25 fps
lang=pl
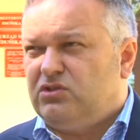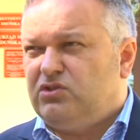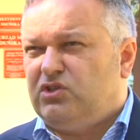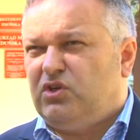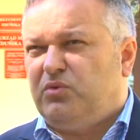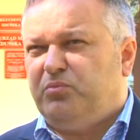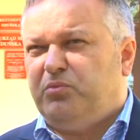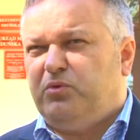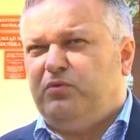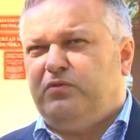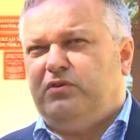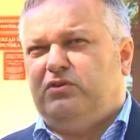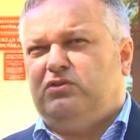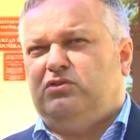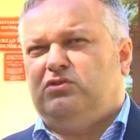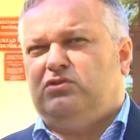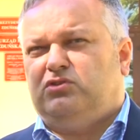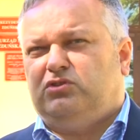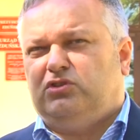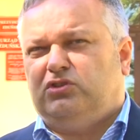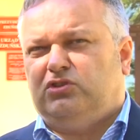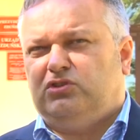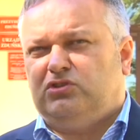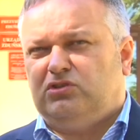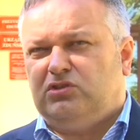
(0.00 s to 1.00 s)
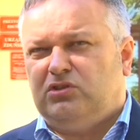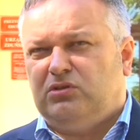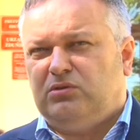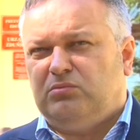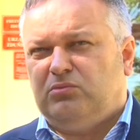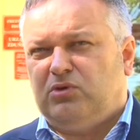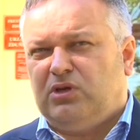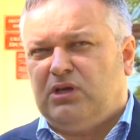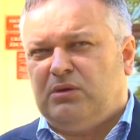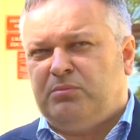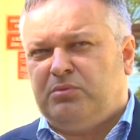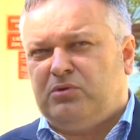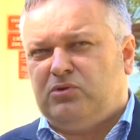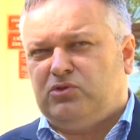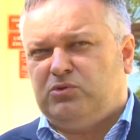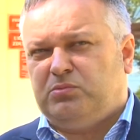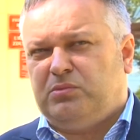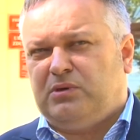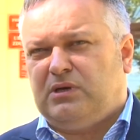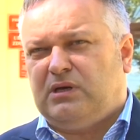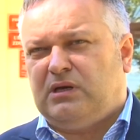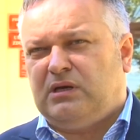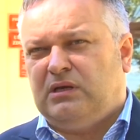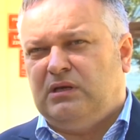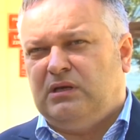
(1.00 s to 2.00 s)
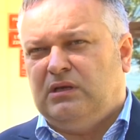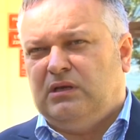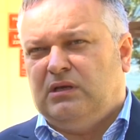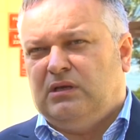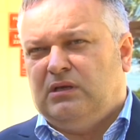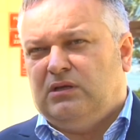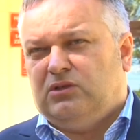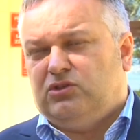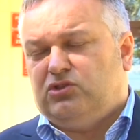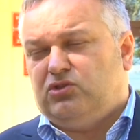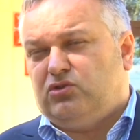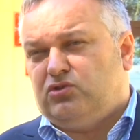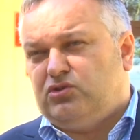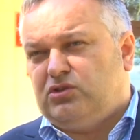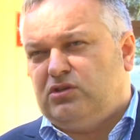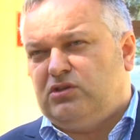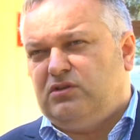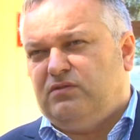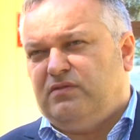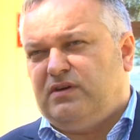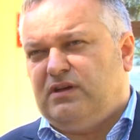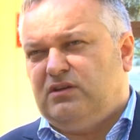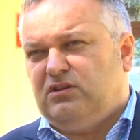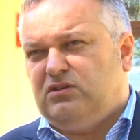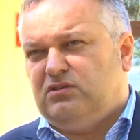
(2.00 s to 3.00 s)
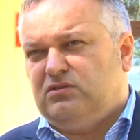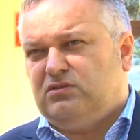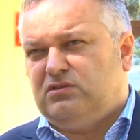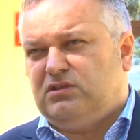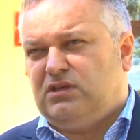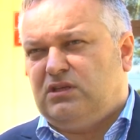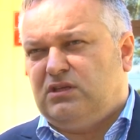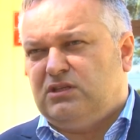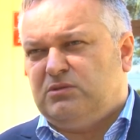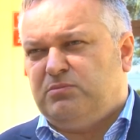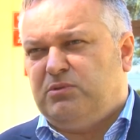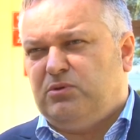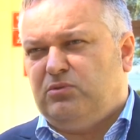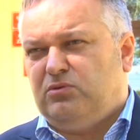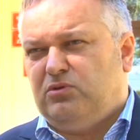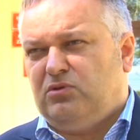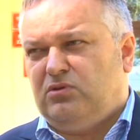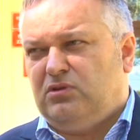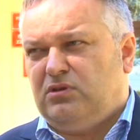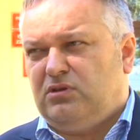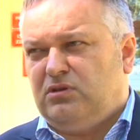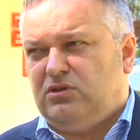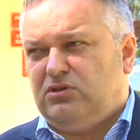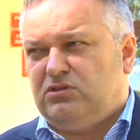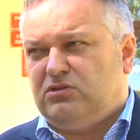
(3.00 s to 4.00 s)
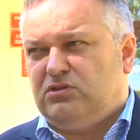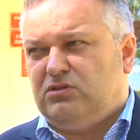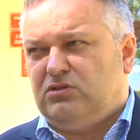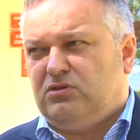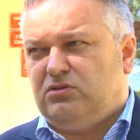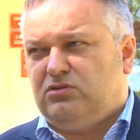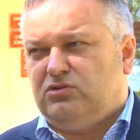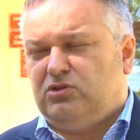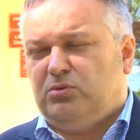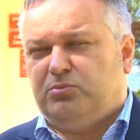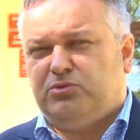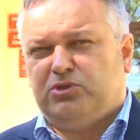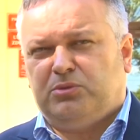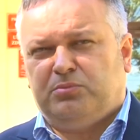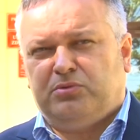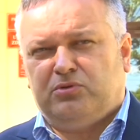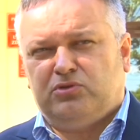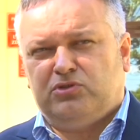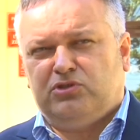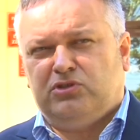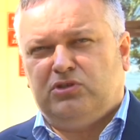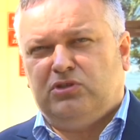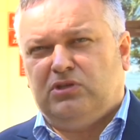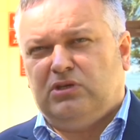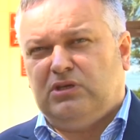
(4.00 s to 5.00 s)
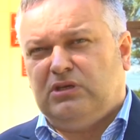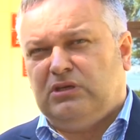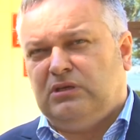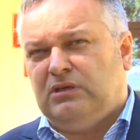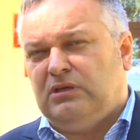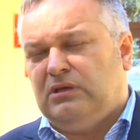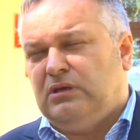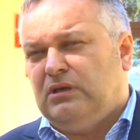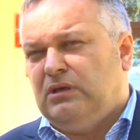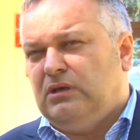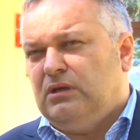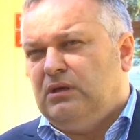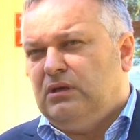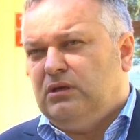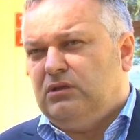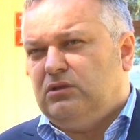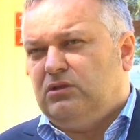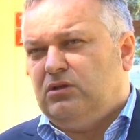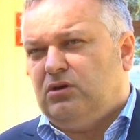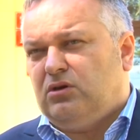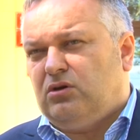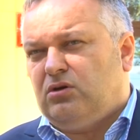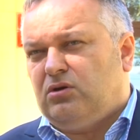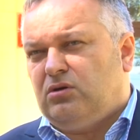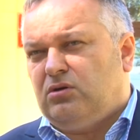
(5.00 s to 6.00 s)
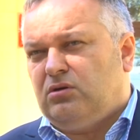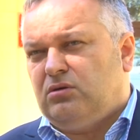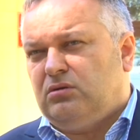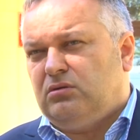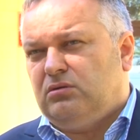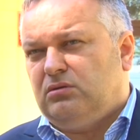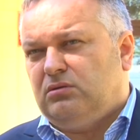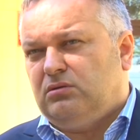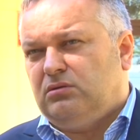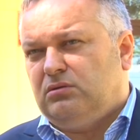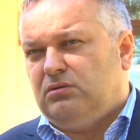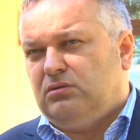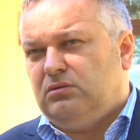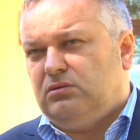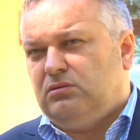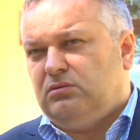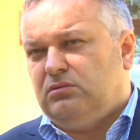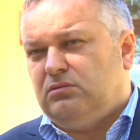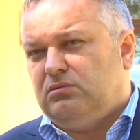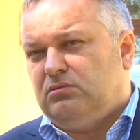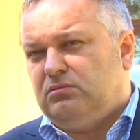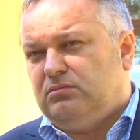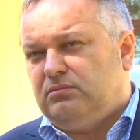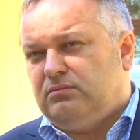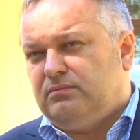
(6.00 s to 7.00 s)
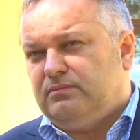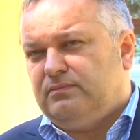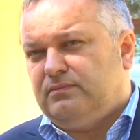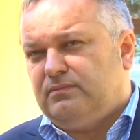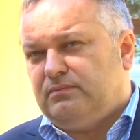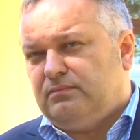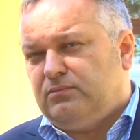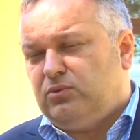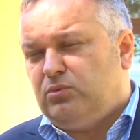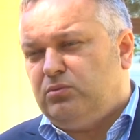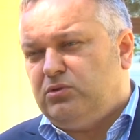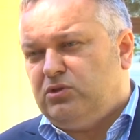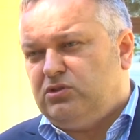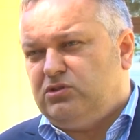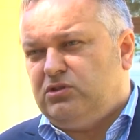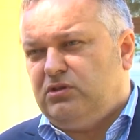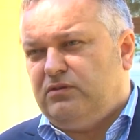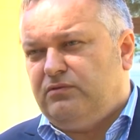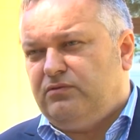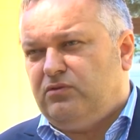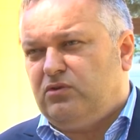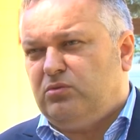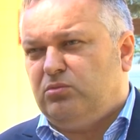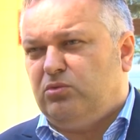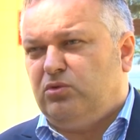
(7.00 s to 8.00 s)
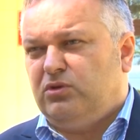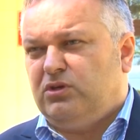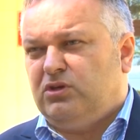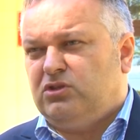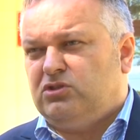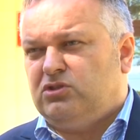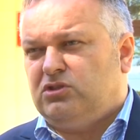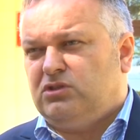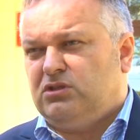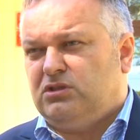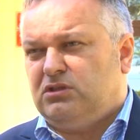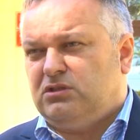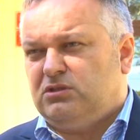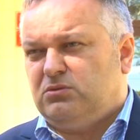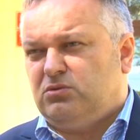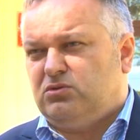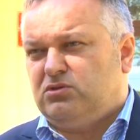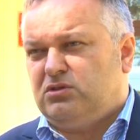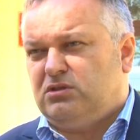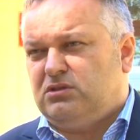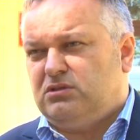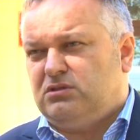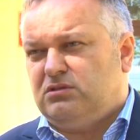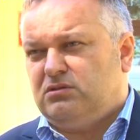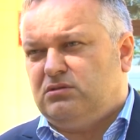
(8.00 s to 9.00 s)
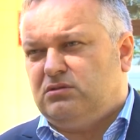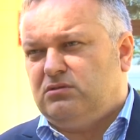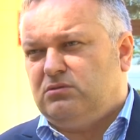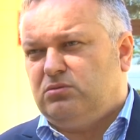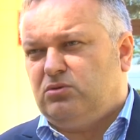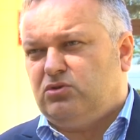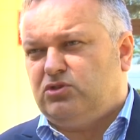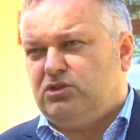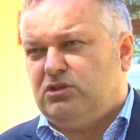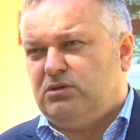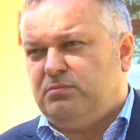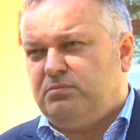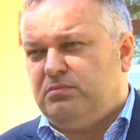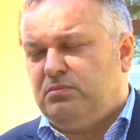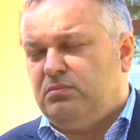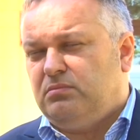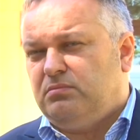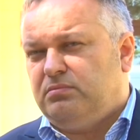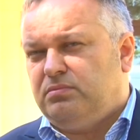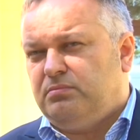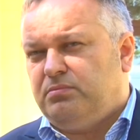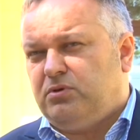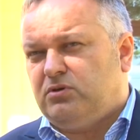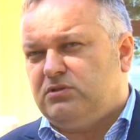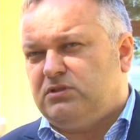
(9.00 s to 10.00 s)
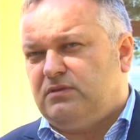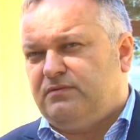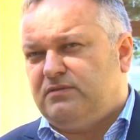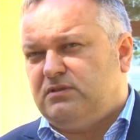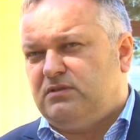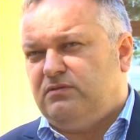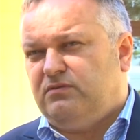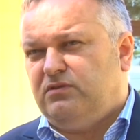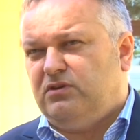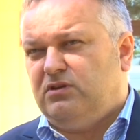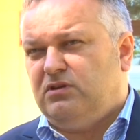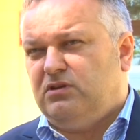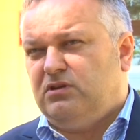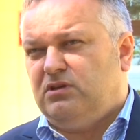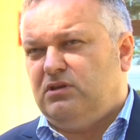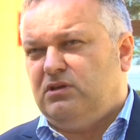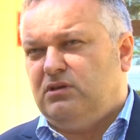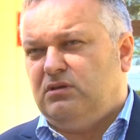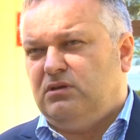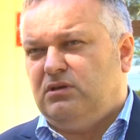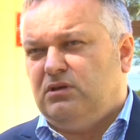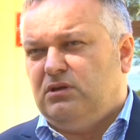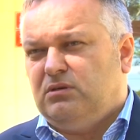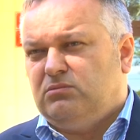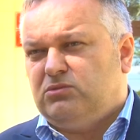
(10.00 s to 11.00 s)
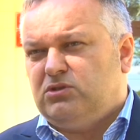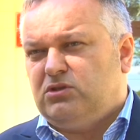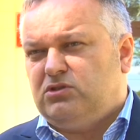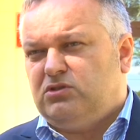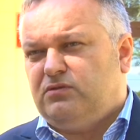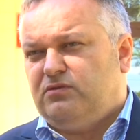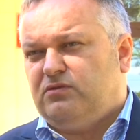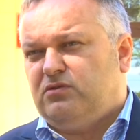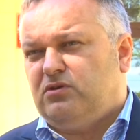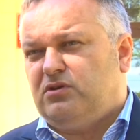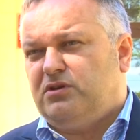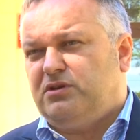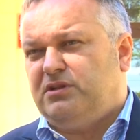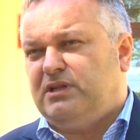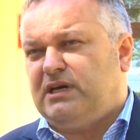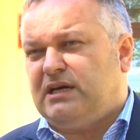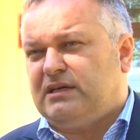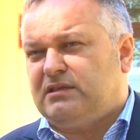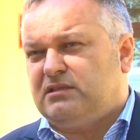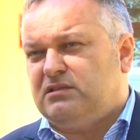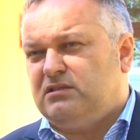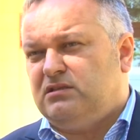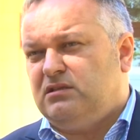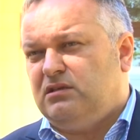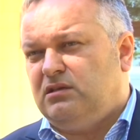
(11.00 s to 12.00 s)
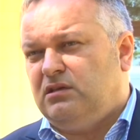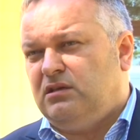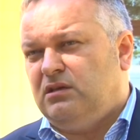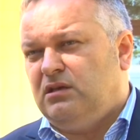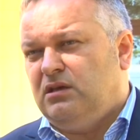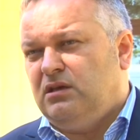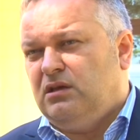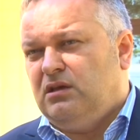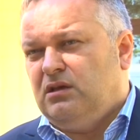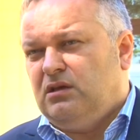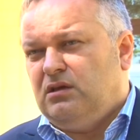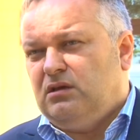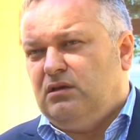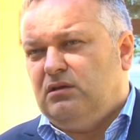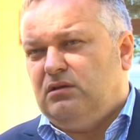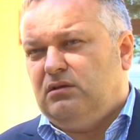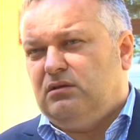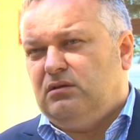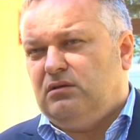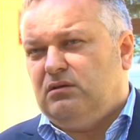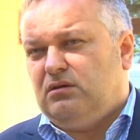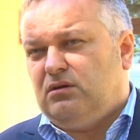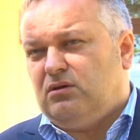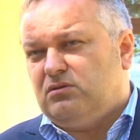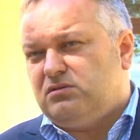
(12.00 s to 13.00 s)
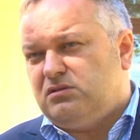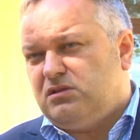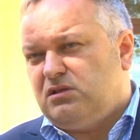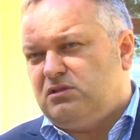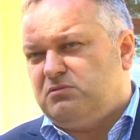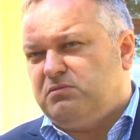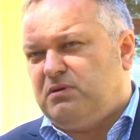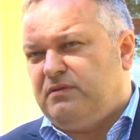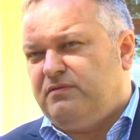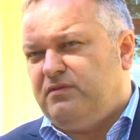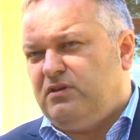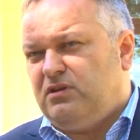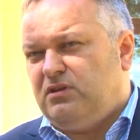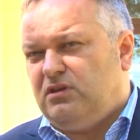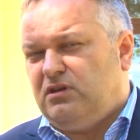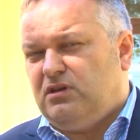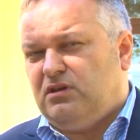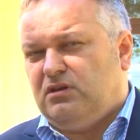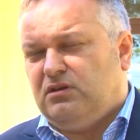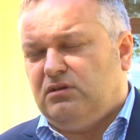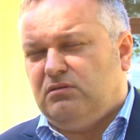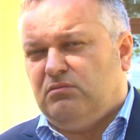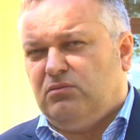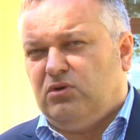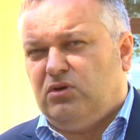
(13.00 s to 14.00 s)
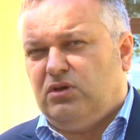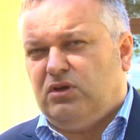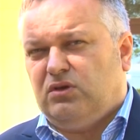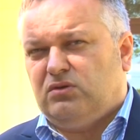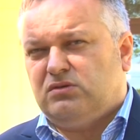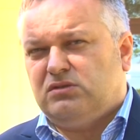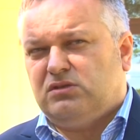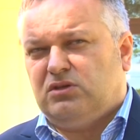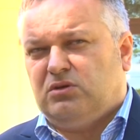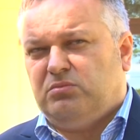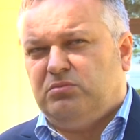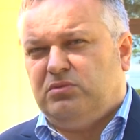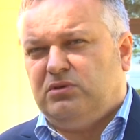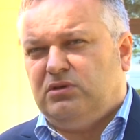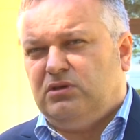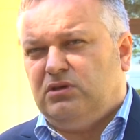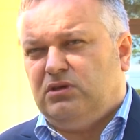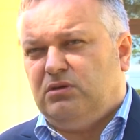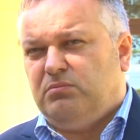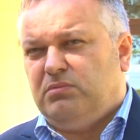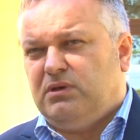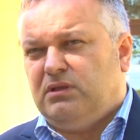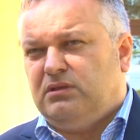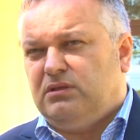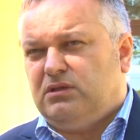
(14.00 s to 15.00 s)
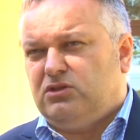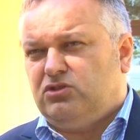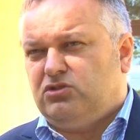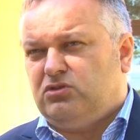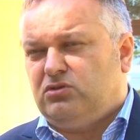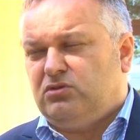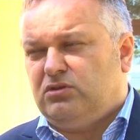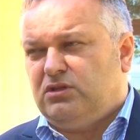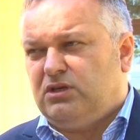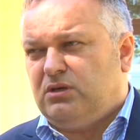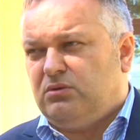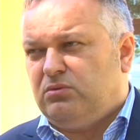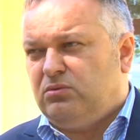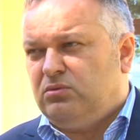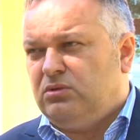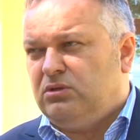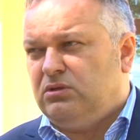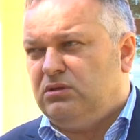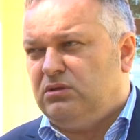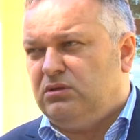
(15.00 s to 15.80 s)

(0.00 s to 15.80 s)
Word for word: chciałem powiedzieć, że jeśli moja prośba czy oczekiwanie nie zostanie spełnione, jeśli chodzi o przeprosiny, to PUBLICZNIE informuję, że złożę, złożę pozew cywilny przeciwko redakcji e, o zniesławienie mojej osoby i będę żądał e,